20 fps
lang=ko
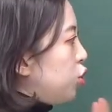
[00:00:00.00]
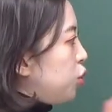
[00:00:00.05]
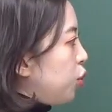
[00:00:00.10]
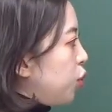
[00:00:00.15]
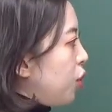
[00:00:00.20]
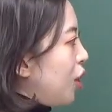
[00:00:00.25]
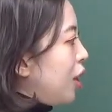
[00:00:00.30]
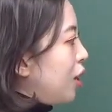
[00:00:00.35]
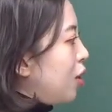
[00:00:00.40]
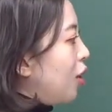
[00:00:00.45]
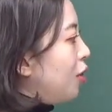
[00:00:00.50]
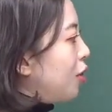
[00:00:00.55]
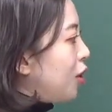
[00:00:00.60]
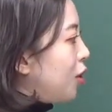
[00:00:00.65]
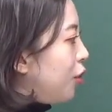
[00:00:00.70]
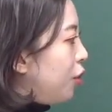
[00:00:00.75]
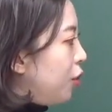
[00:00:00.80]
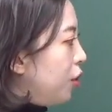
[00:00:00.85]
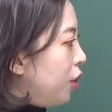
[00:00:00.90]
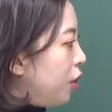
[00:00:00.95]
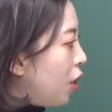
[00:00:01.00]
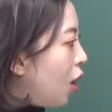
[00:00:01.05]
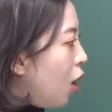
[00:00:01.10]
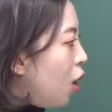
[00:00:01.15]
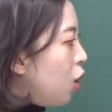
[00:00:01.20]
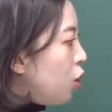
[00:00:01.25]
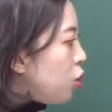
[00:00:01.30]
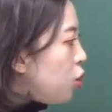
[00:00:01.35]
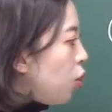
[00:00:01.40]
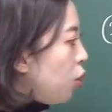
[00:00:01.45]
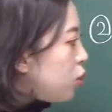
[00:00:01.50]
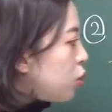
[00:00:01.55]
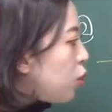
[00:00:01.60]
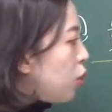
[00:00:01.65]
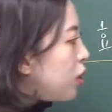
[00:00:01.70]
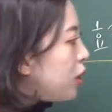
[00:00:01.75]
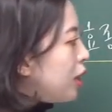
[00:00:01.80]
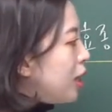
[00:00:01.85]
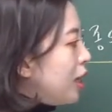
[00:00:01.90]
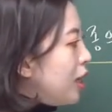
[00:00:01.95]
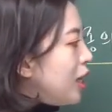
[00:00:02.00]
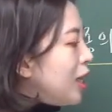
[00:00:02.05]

중요했던 이유는 효종을